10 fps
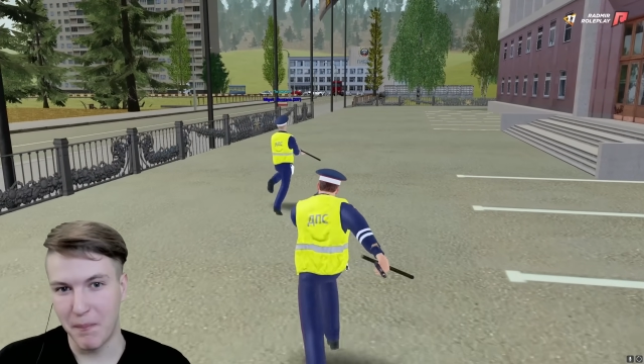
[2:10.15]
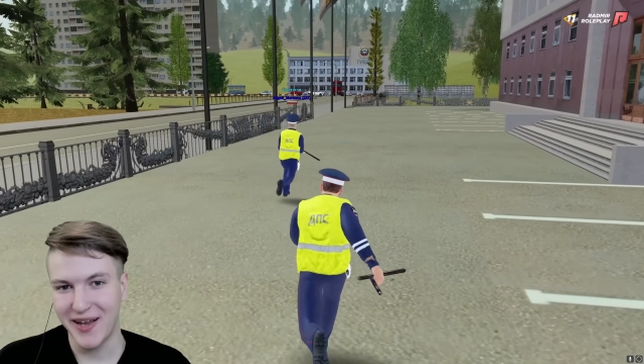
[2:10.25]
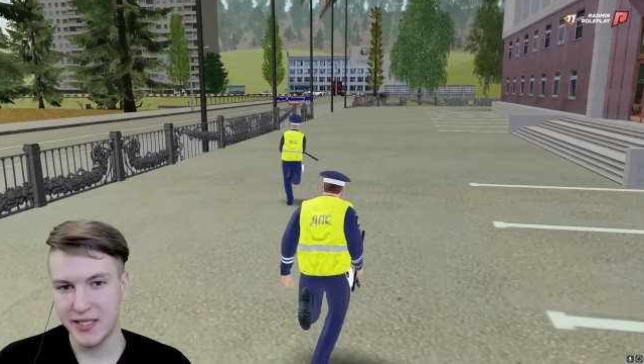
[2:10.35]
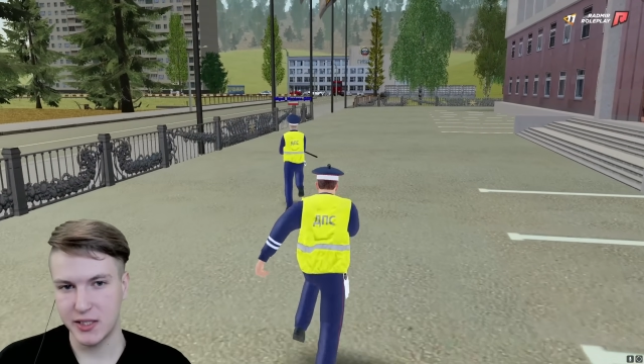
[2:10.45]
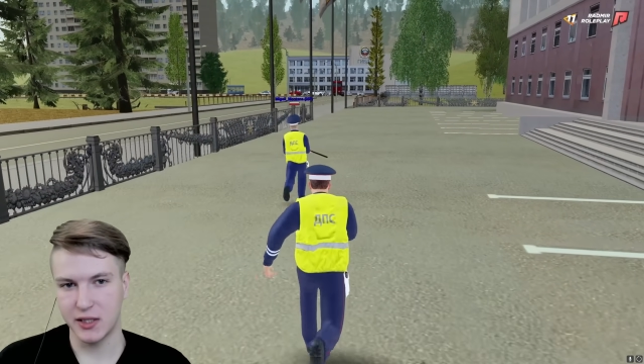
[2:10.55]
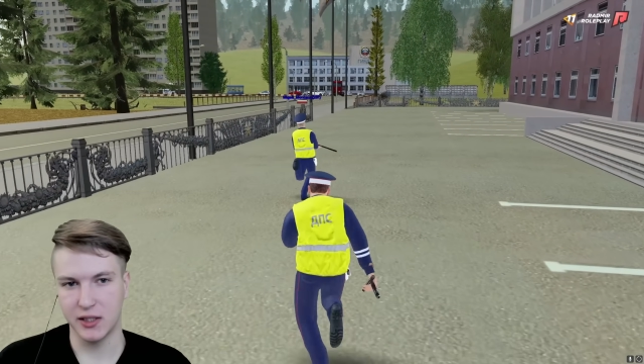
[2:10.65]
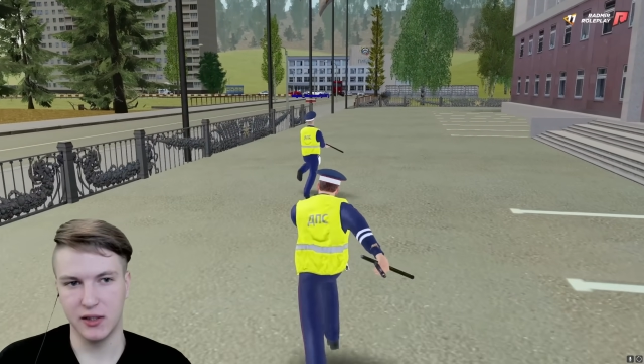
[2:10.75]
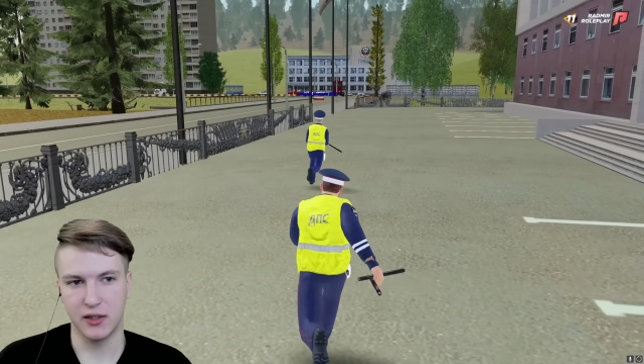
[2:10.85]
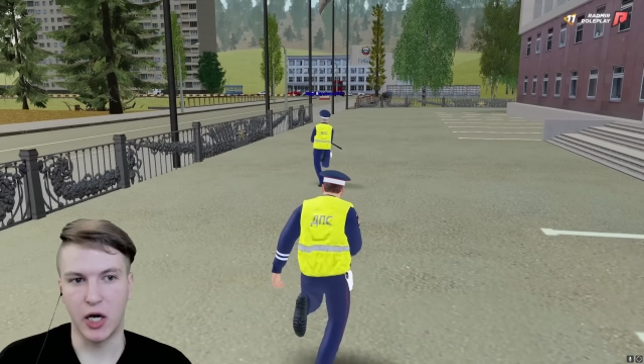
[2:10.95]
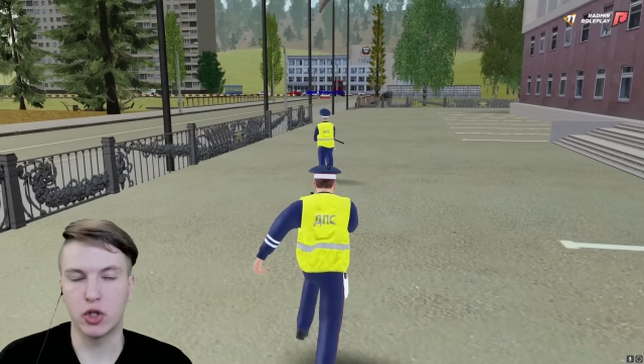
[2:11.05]

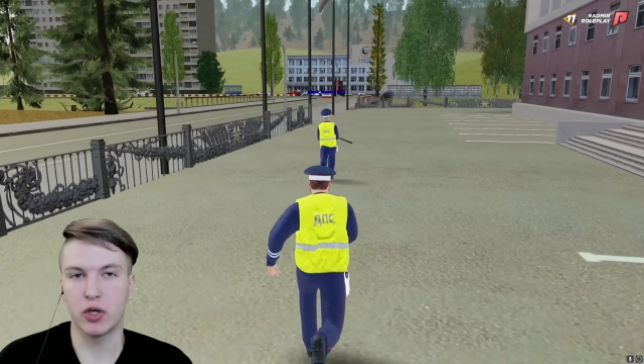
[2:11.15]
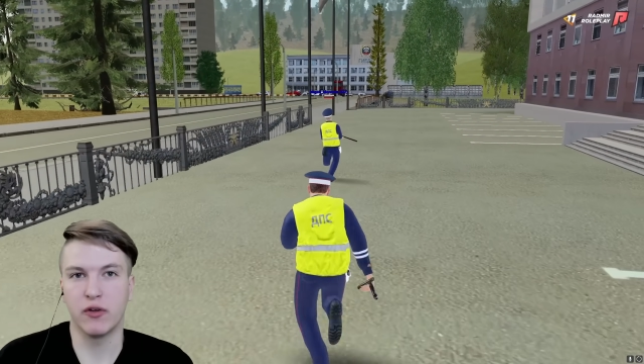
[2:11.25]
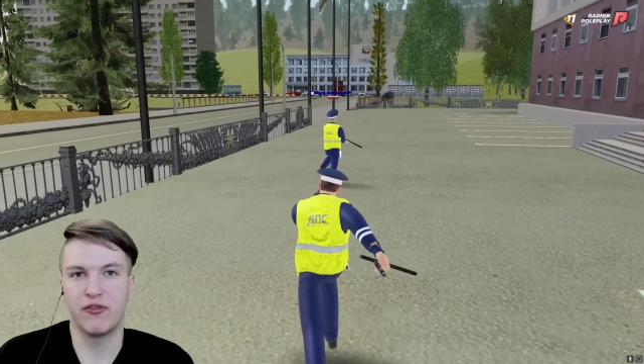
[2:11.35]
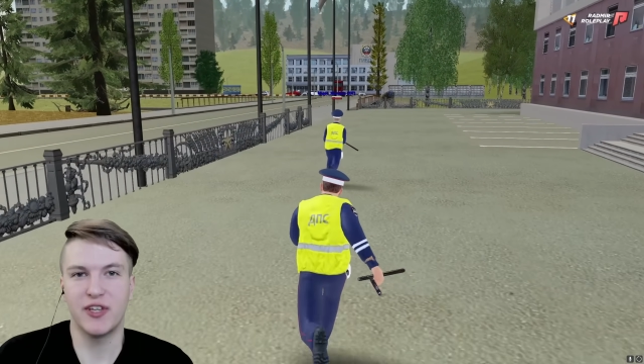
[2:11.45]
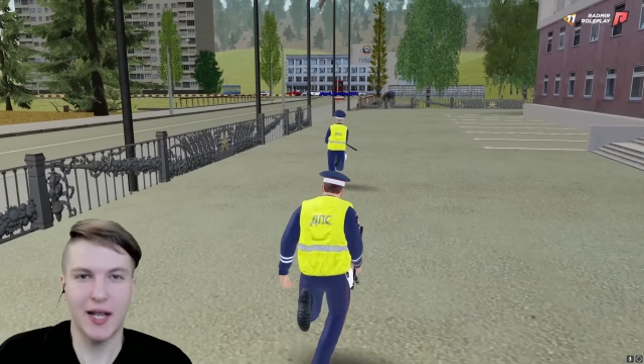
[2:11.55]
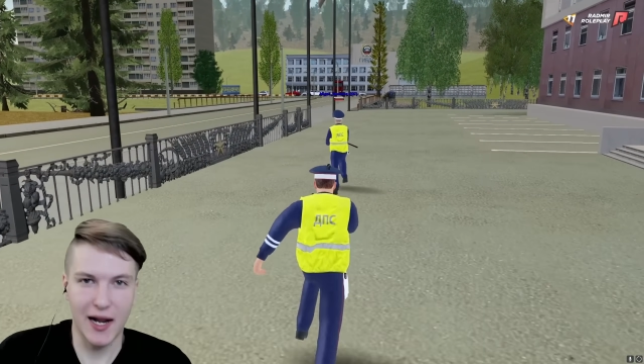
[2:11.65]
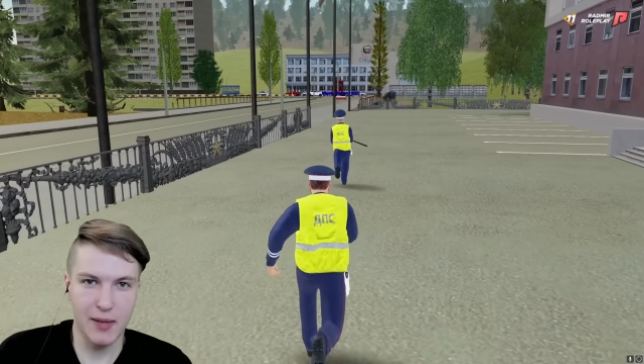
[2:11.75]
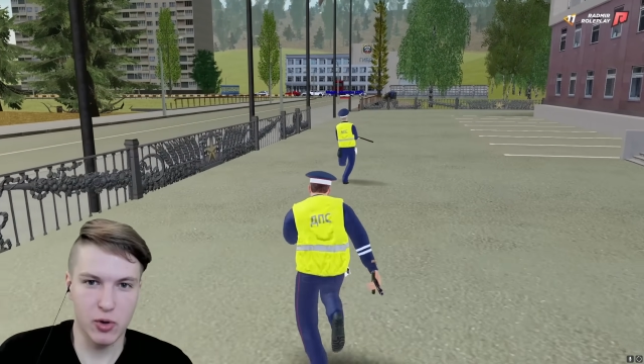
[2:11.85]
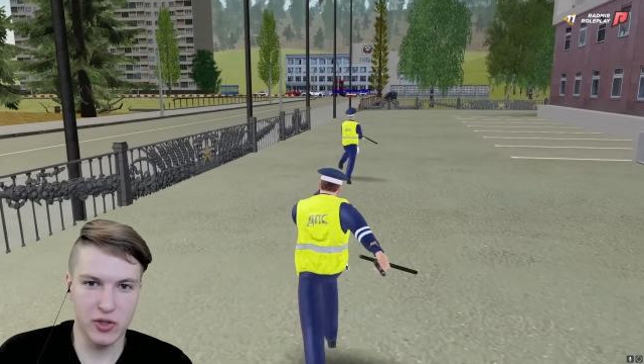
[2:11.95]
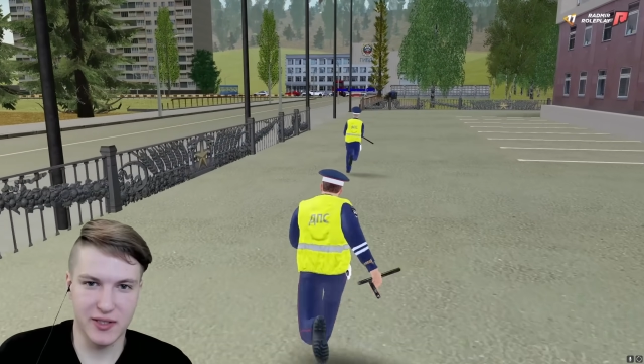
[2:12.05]
бандита, который в
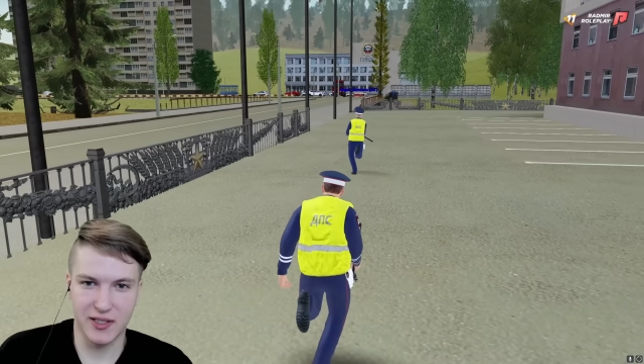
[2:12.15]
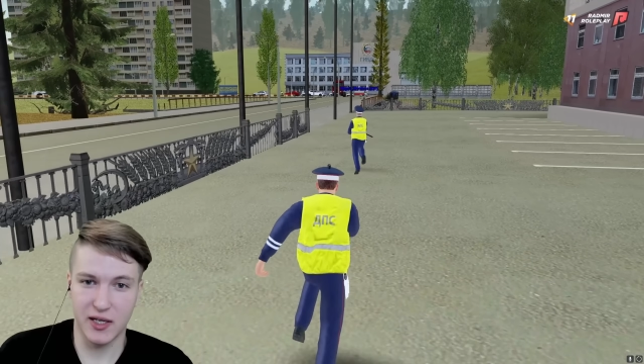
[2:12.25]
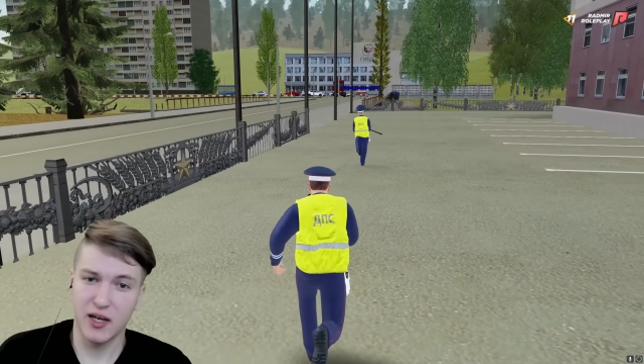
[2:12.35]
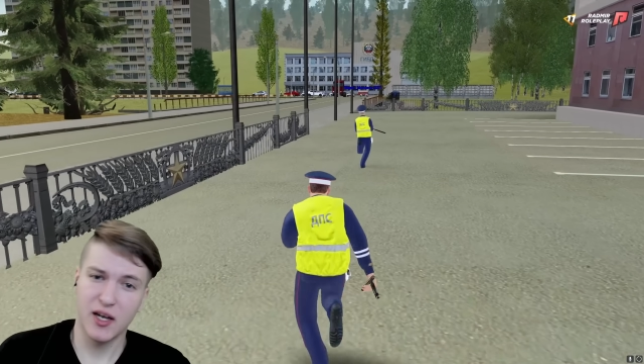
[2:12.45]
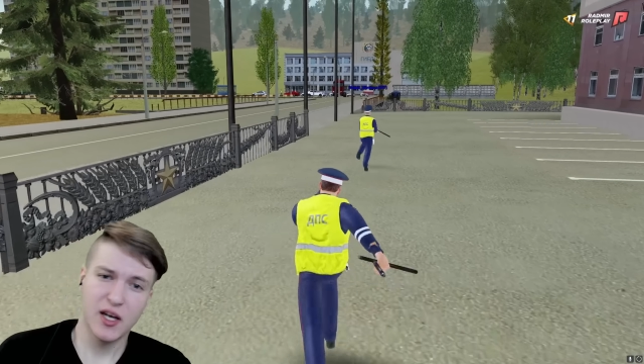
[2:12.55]
федеральном розыске,